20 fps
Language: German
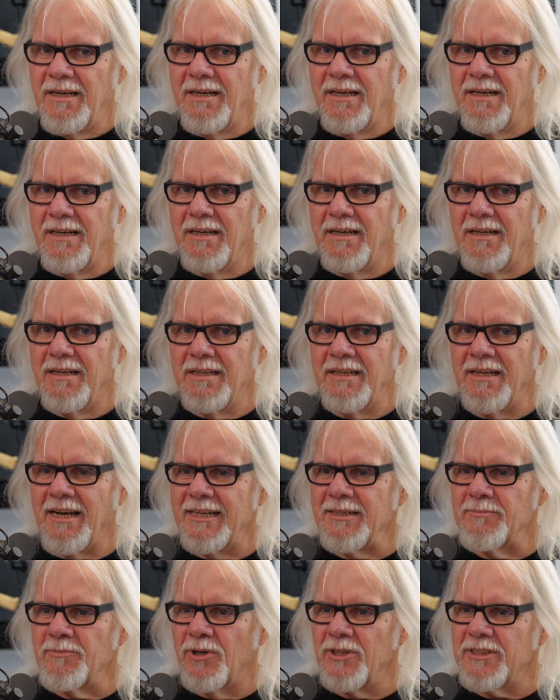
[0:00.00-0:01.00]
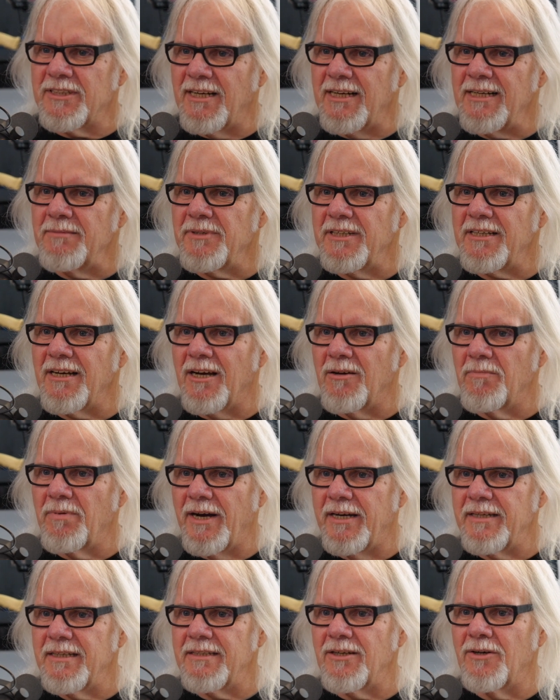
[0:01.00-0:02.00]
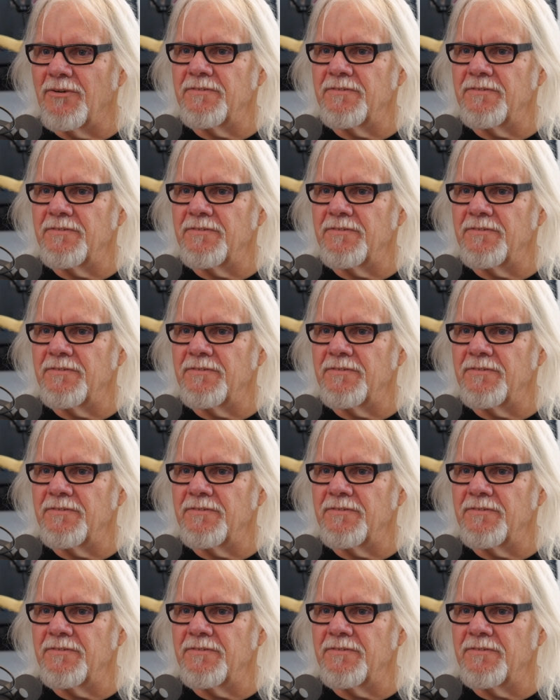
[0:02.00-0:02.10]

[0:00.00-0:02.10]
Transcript: äh, in einem Hotel mitarbeitet,